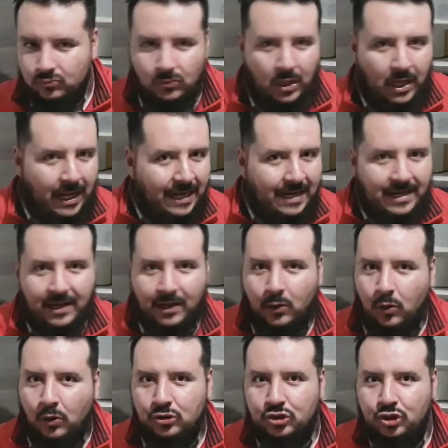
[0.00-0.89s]
El
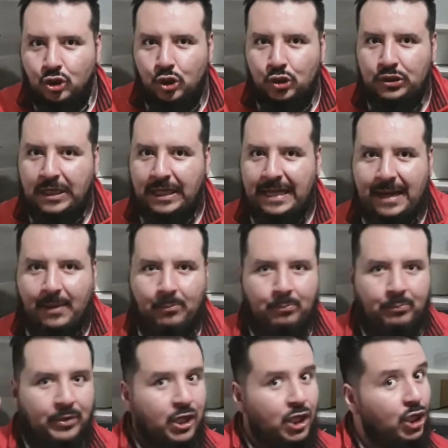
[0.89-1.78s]
negocio de la
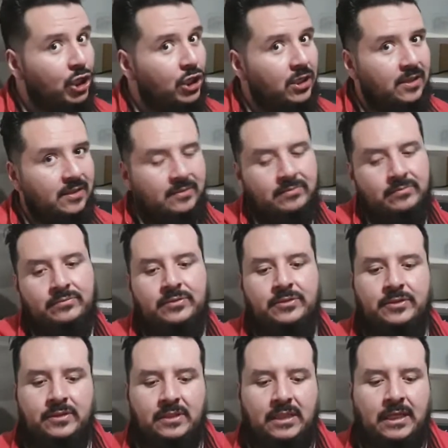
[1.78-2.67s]

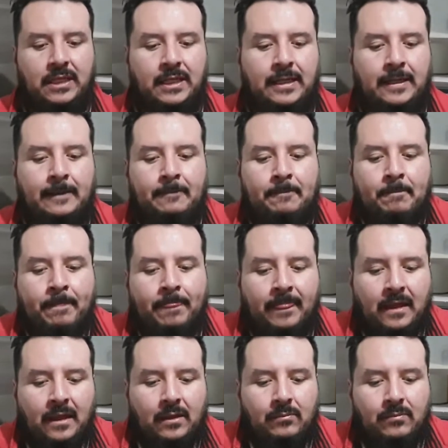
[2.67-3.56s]
PIMS.
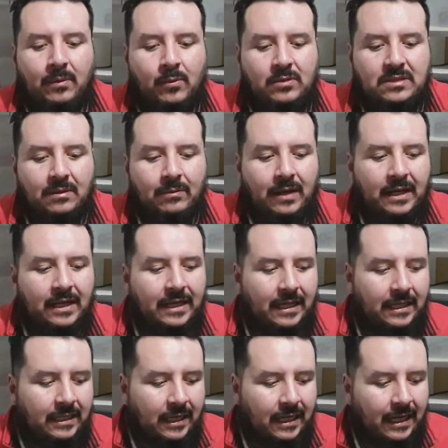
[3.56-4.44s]
Vamos a hablar en
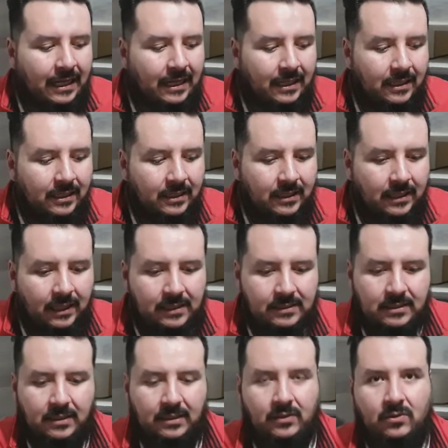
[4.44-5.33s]
general qué es
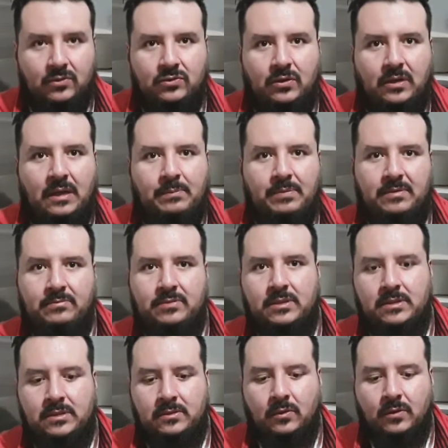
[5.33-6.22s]
el negocio de la
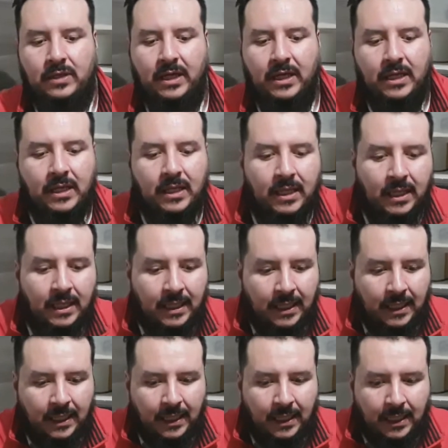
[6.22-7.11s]
PIMS, ¿ok?
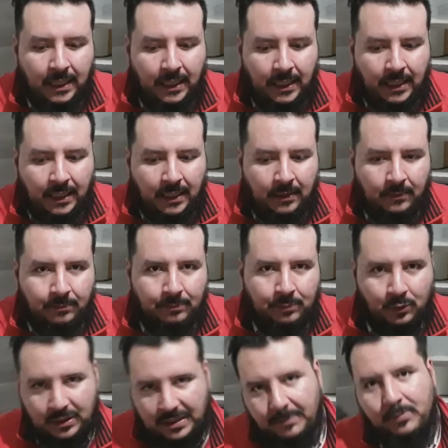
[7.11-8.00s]

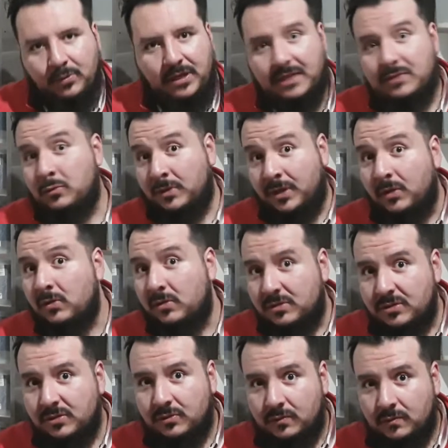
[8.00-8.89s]
¿Por qué? Porque es un
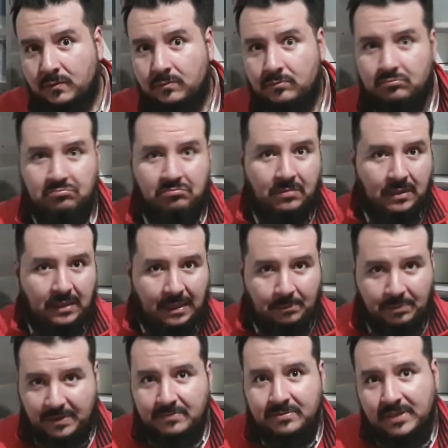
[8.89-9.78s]
negocio. La
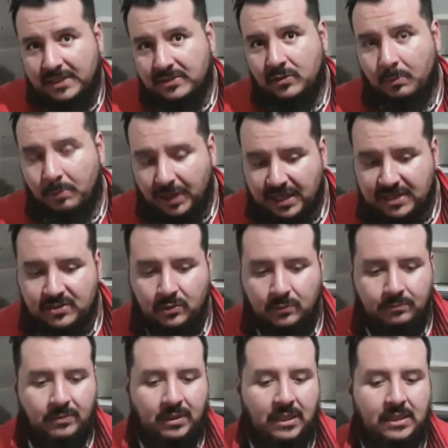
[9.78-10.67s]
PIM se hizo para
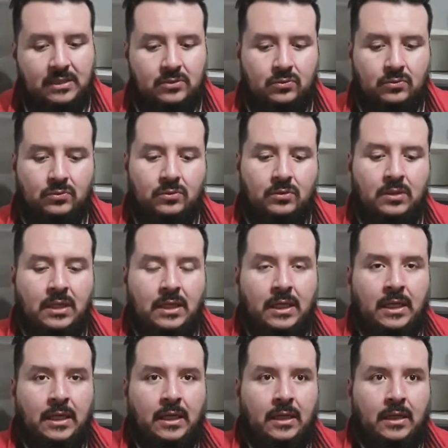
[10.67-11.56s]
eso. Es un
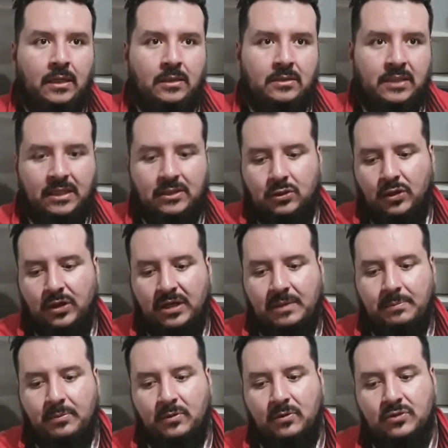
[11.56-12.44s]
centro de
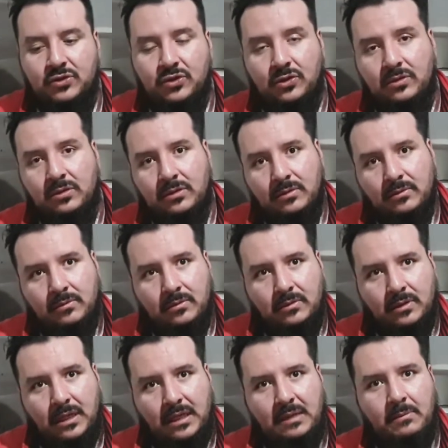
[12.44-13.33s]
reproducción
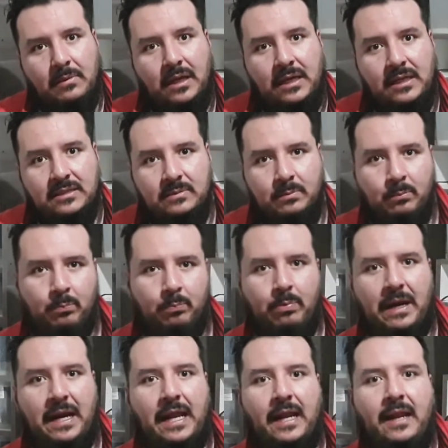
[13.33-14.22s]
de animales
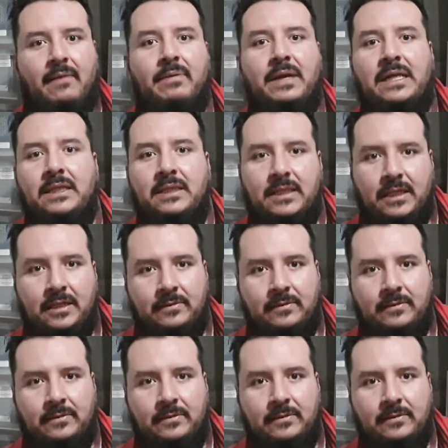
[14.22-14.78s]
para la venta.